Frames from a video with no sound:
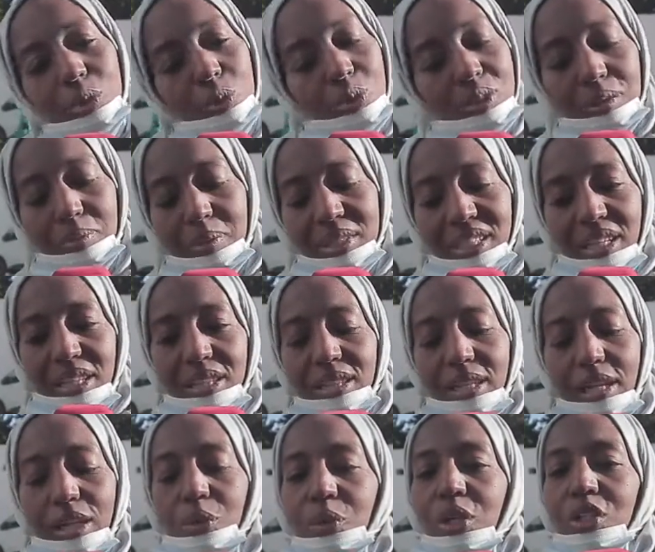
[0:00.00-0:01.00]
توصلت المسائل
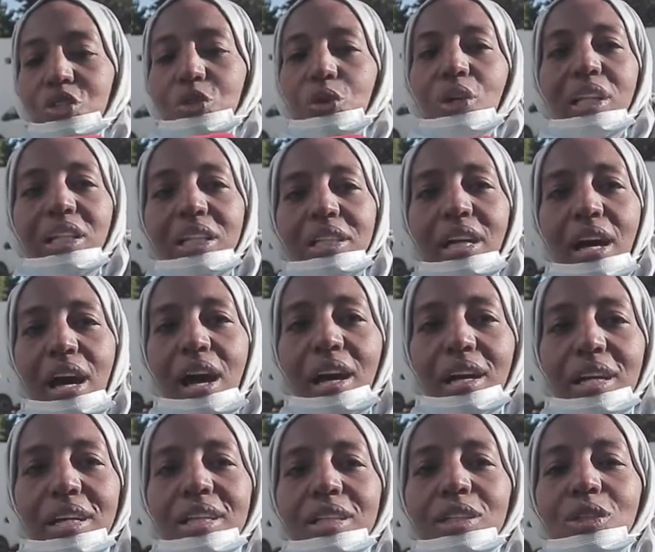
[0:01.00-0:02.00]
ديالي وكنشكر هذه الاذاعه
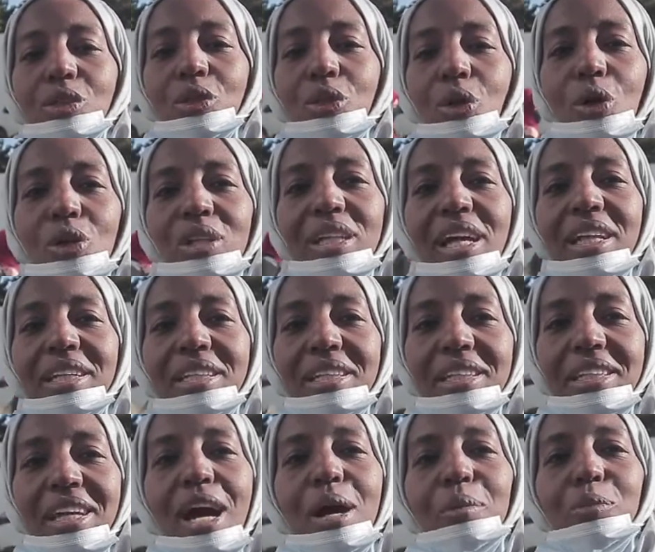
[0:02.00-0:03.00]
طول
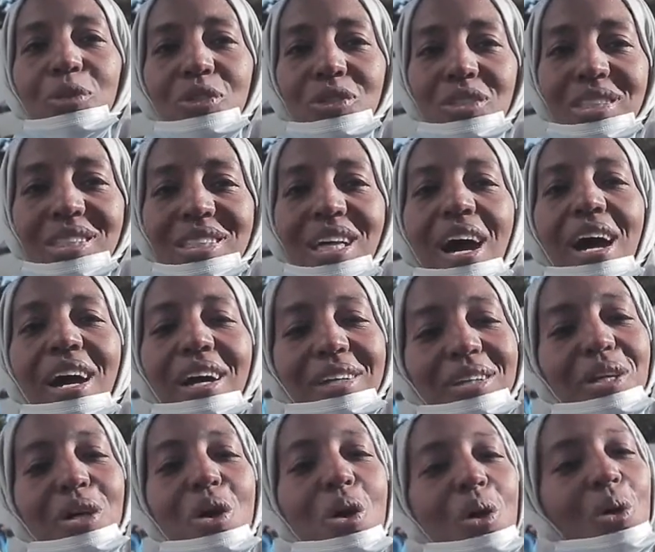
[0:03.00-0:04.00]
ليا متطهر
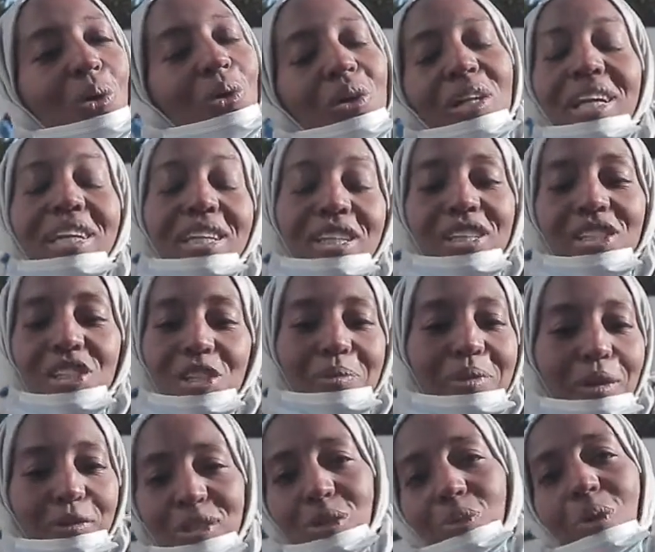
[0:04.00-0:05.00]
والله يجيبنا
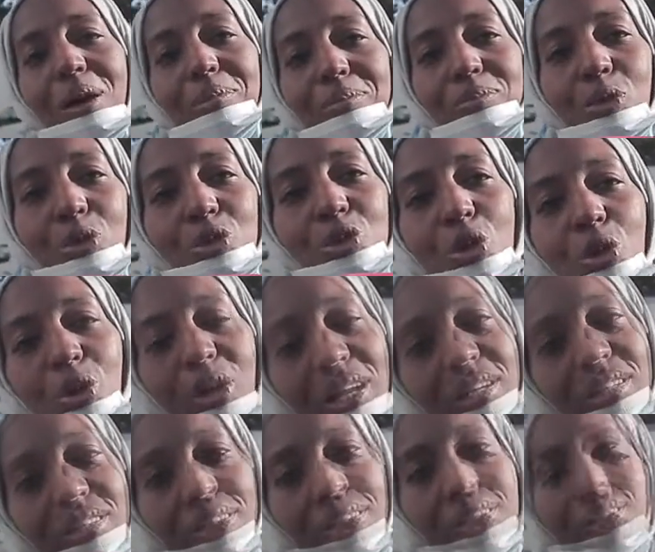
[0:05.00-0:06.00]
في الصواب وشكرا
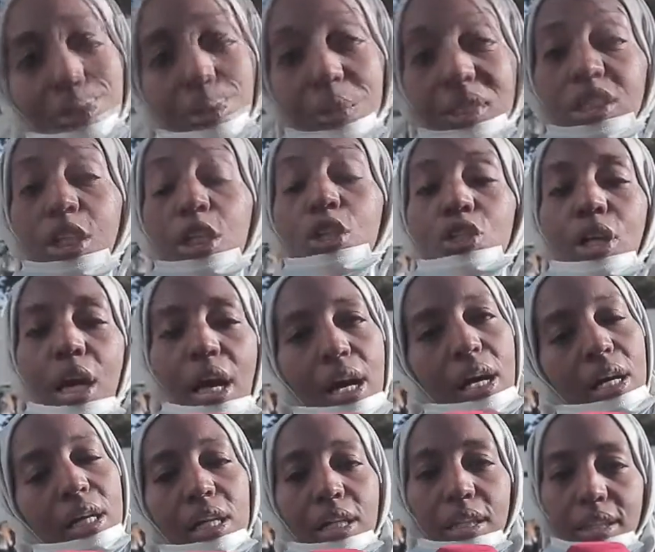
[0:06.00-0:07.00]
توصلت آه
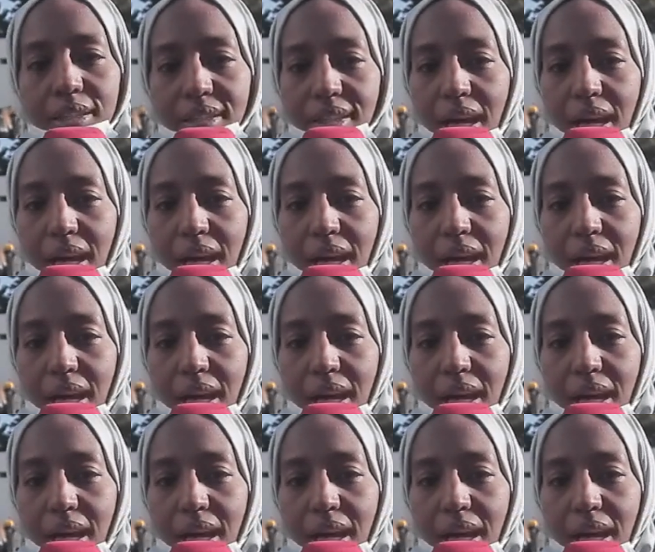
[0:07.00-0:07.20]
كنت